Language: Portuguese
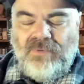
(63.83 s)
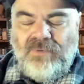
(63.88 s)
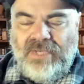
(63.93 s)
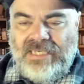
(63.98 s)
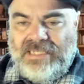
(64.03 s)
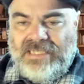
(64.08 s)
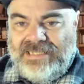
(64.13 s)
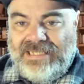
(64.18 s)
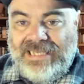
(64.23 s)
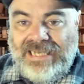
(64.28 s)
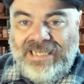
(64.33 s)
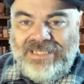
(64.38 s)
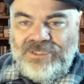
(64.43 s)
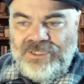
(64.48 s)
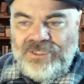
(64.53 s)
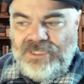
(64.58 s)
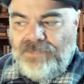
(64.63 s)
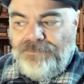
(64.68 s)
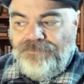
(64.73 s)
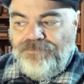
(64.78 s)

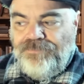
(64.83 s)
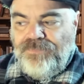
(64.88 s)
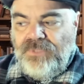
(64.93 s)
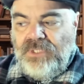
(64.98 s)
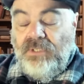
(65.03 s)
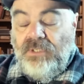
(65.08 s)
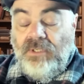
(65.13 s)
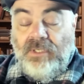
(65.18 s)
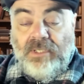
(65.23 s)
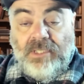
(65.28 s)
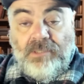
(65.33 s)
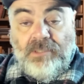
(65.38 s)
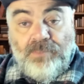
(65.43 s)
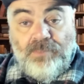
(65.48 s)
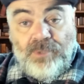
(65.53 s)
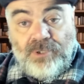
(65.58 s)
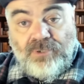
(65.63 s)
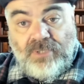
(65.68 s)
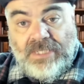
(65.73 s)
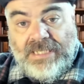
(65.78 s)
qualidade, né? Em
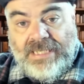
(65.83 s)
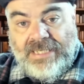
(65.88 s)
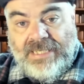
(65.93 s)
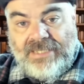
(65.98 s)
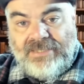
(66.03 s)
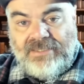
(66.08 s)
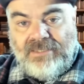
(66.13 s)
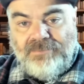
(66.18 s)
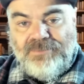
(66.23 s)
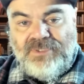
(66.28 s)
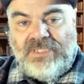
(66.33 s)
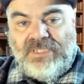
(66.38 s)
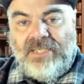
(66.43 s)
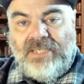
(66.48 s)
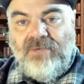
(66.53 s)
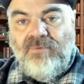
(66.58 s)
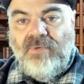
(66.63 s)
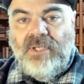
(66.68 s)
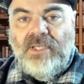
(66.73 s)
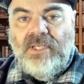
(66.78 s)
Porto Alegre, estamos
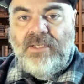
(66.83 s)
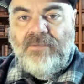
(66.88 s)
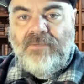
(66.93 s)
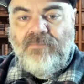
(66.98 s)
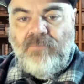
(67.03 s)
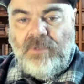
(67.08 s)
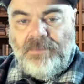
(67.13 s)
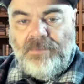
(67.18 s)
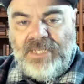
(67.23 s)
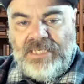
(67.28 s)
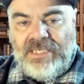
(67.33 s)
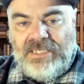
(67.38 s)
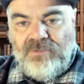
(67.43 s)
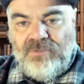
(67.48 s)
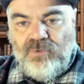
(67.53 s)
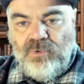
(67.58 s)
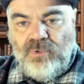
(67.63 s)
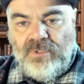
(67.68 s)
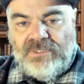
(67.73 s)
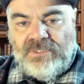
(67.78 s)
aí com a, com a Maria
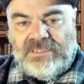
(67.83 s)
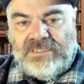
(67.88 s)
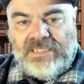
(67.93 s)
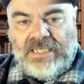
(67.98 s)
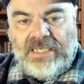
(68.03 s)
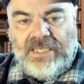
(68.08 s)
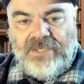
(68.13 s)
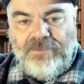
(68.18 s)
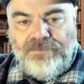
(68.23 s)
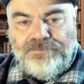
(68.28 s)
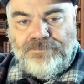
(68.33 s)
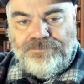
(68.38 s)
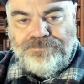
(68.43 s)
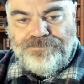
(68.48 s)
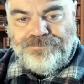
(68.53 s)
do Rosário,